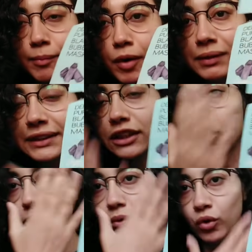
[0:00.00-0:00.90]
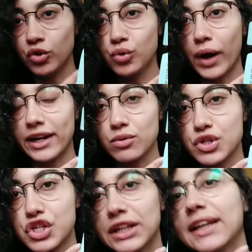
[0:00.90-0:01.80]
البابلز اللي هو بنحطه على
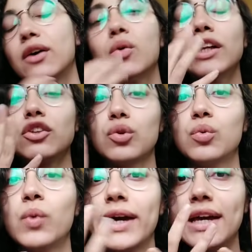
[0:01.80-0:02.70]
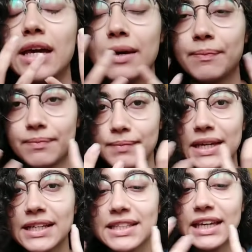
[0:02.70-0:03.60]
وشنا دوت
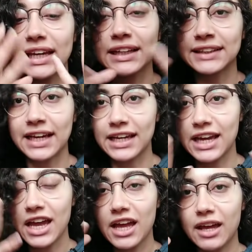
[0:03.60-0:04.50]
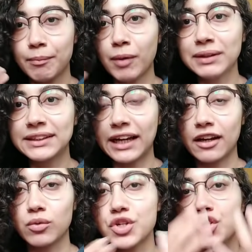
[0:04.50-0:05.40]
وبيدي كده زي بابلز على
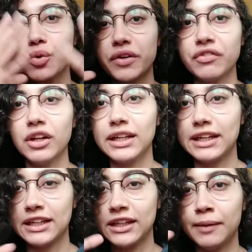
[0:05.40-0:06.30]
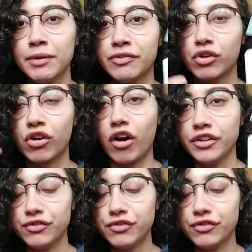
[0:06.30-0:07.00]
الوش ويفضل يعمل فقاعات